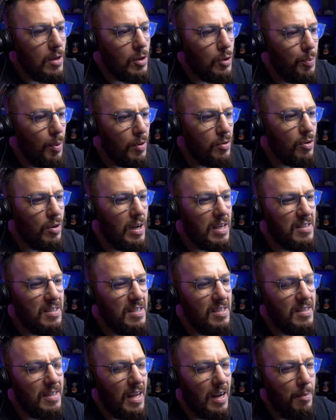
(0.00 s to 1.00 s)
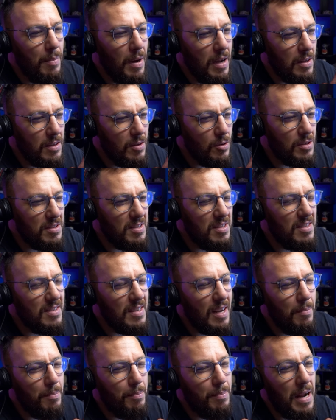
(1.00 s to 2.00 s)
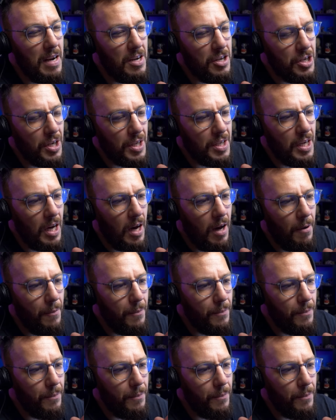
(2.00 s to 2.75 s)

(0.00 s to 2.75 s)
Je pense que la Sista, le Sista GK,